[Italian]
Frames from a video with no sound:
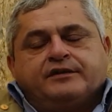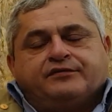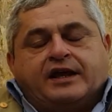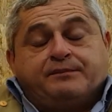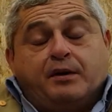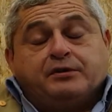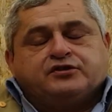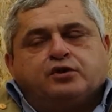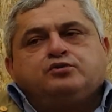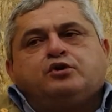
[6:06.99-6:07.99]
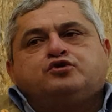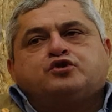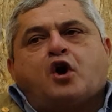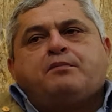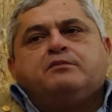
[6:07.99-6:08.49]
fra i popoli secondo uno
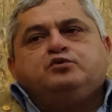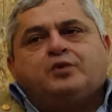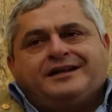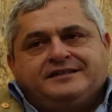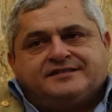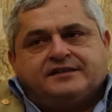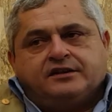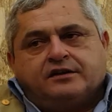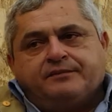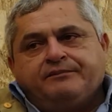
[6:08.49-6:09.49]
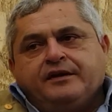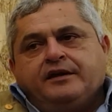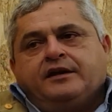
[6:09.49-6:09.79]
scopo mutualistico